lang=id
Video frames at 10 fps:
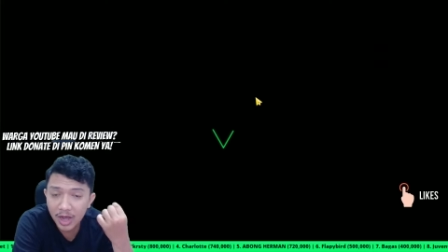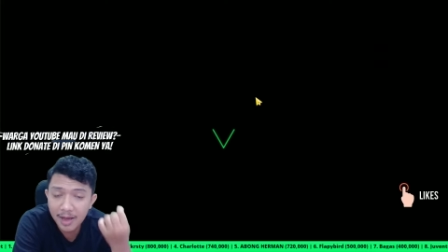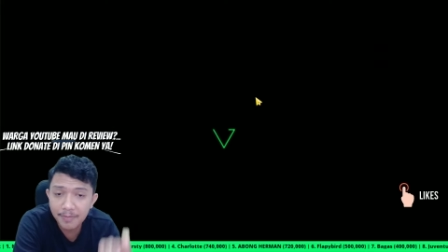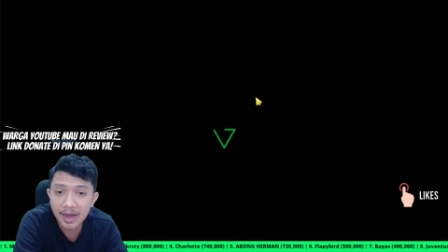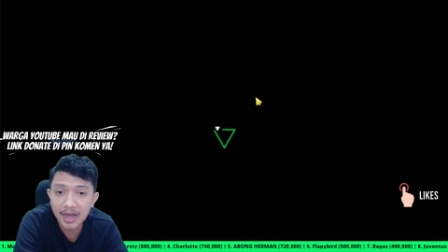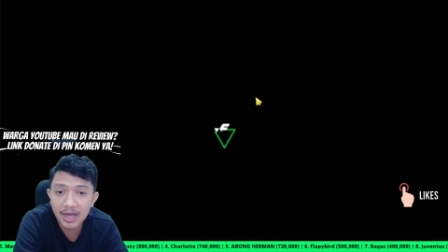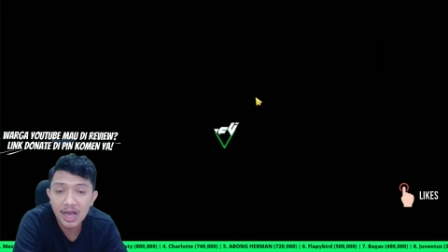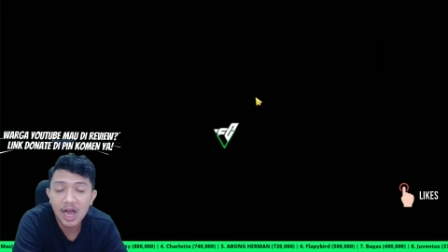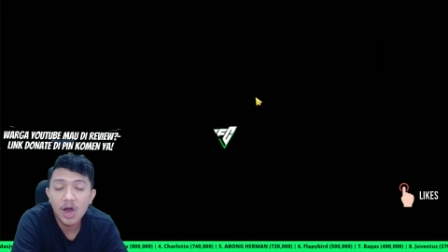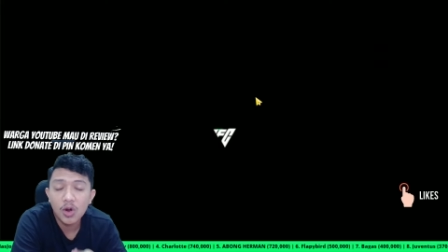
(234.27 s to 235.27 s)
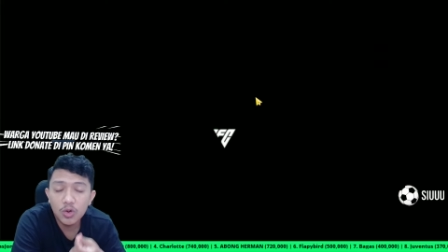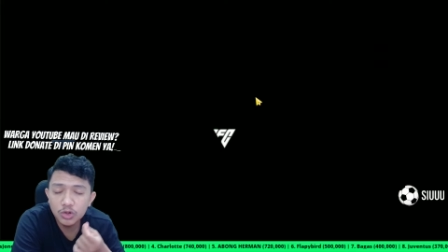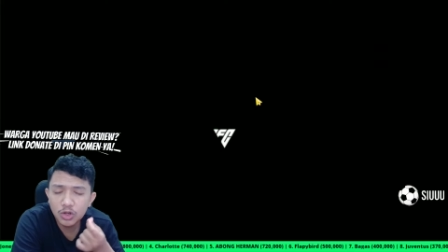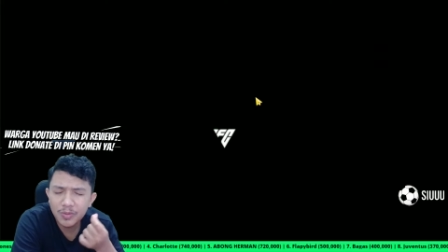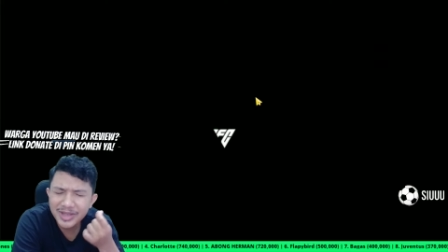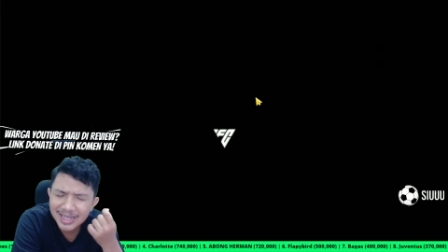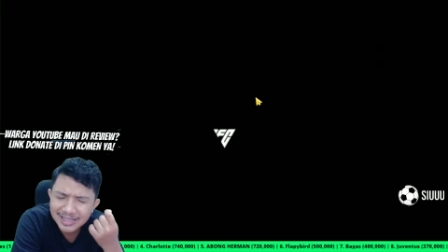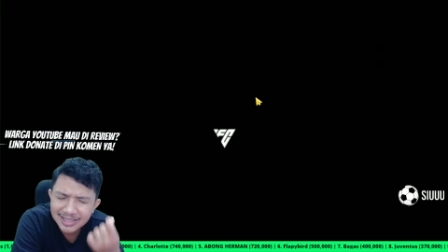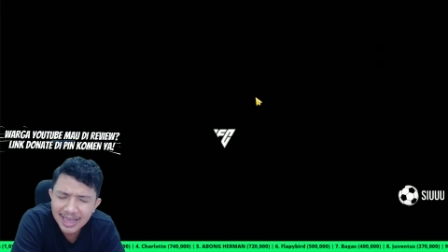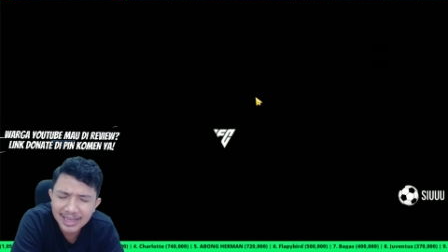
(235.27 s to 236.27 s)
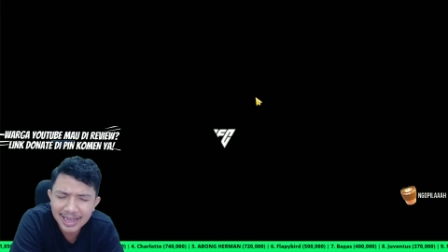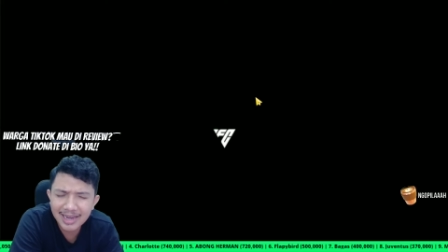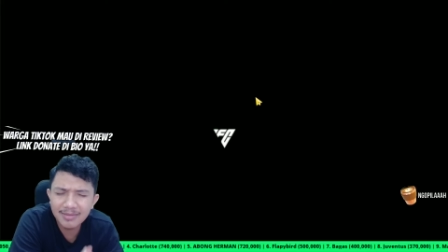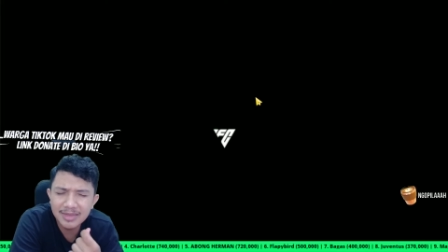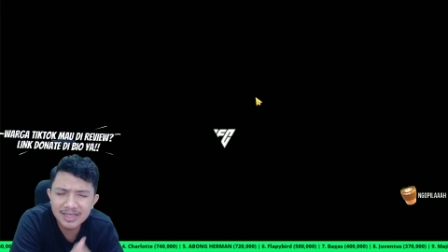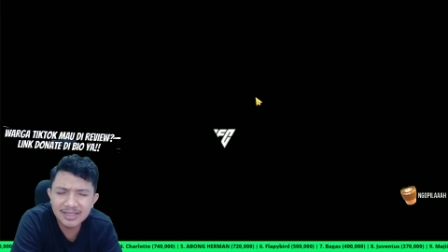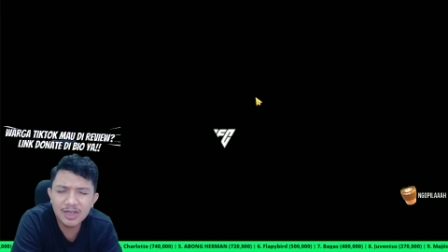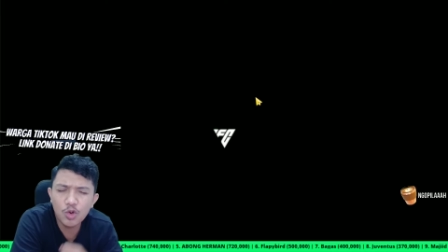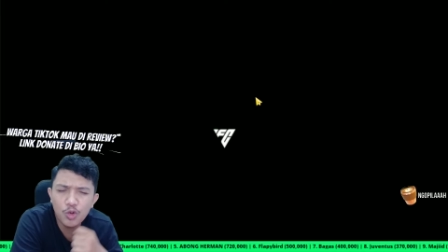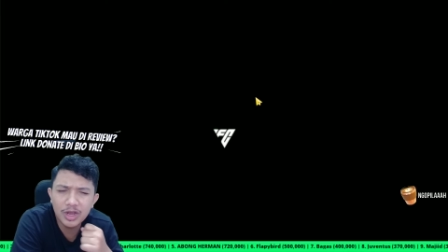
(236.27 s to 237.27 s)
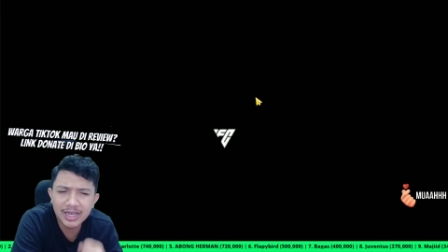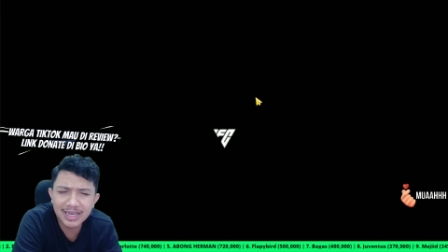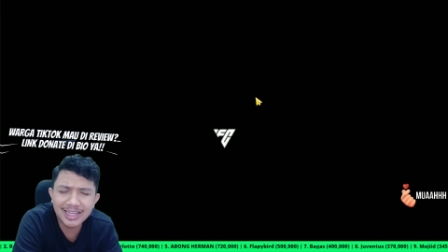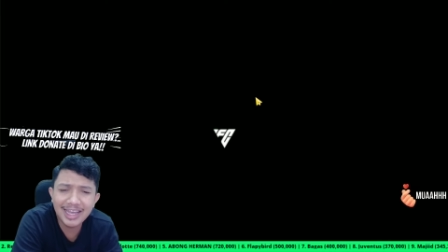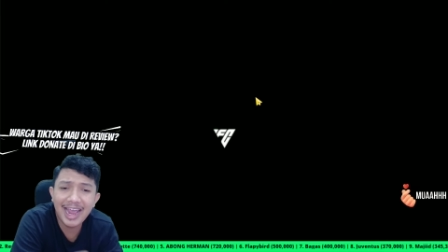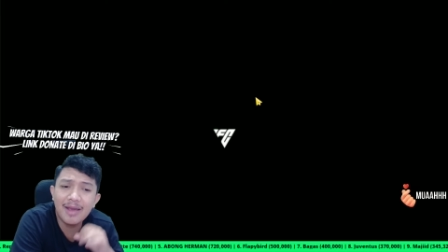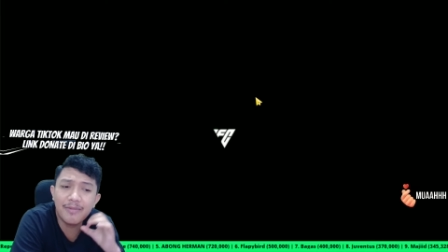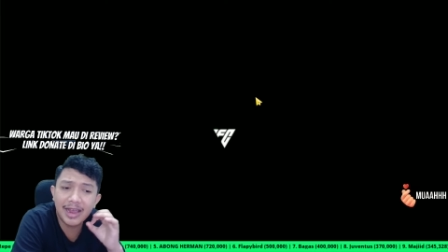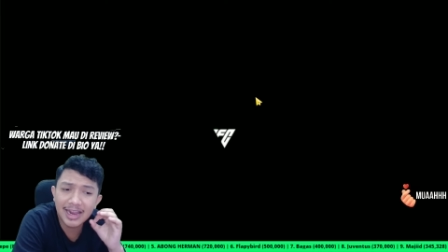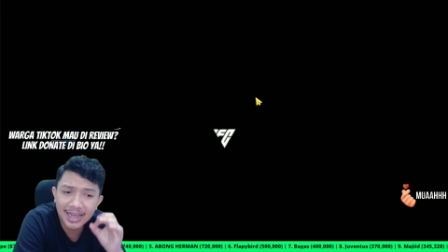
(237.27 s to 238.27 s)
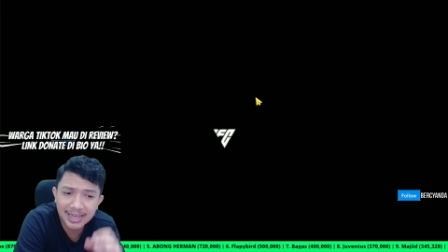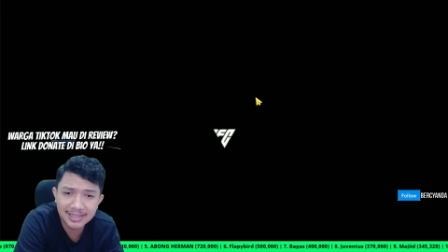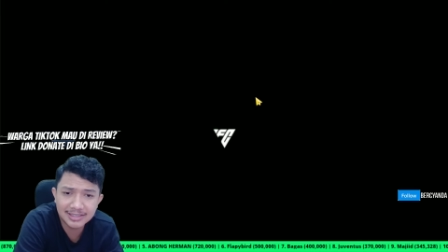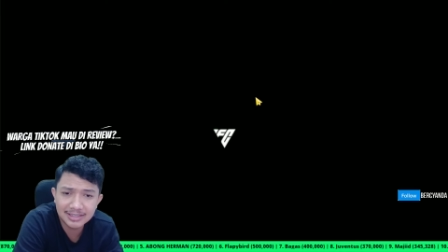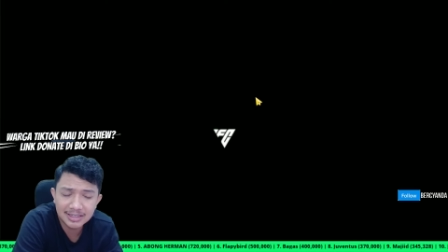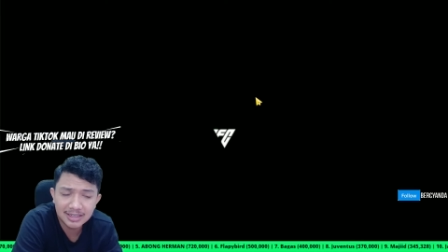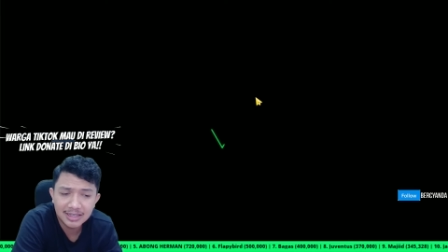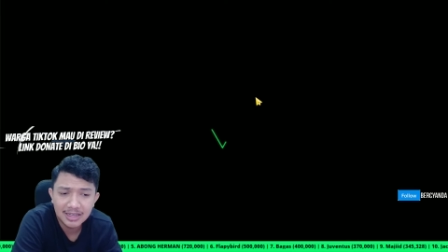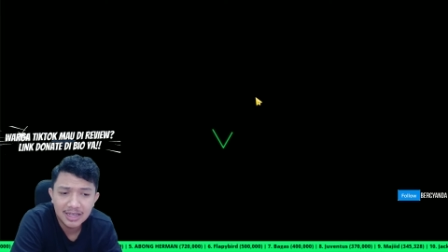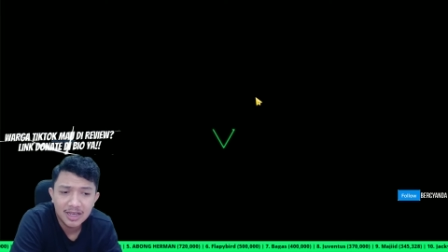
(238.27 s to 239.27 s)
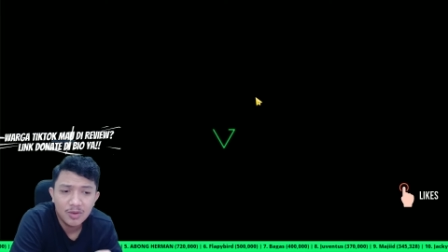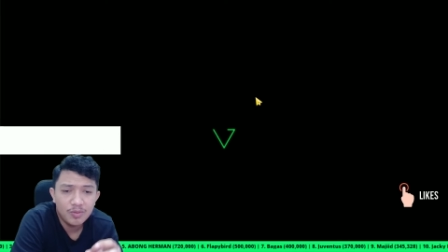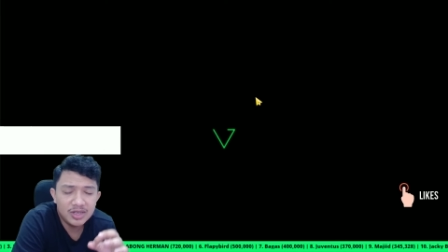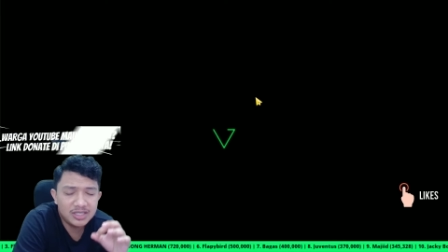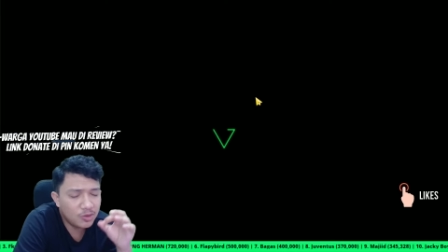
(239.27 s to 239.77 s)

apa? Untuk menyelesaikan misi weekly MLS. Misi